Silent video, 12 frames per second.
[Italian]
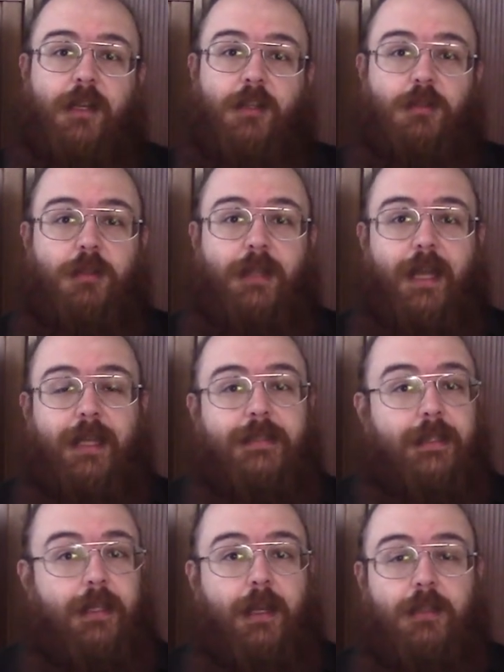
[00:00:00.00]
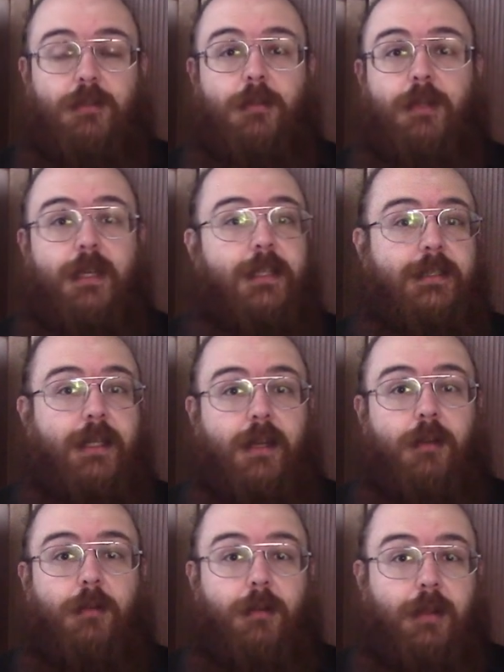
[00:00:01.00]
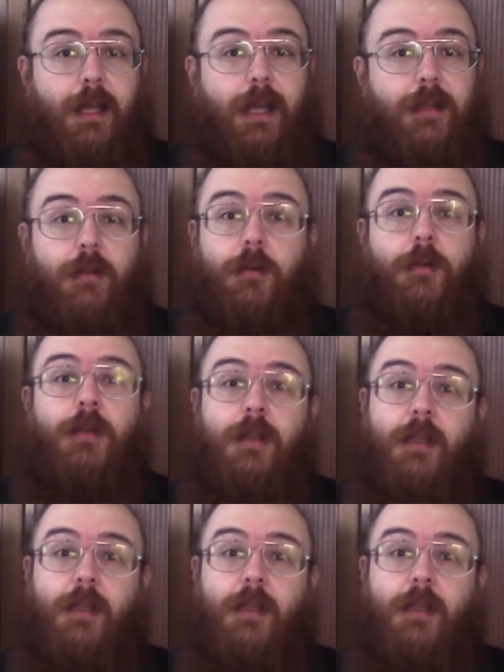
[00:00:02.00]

risonanza nella storia che sta raccontando.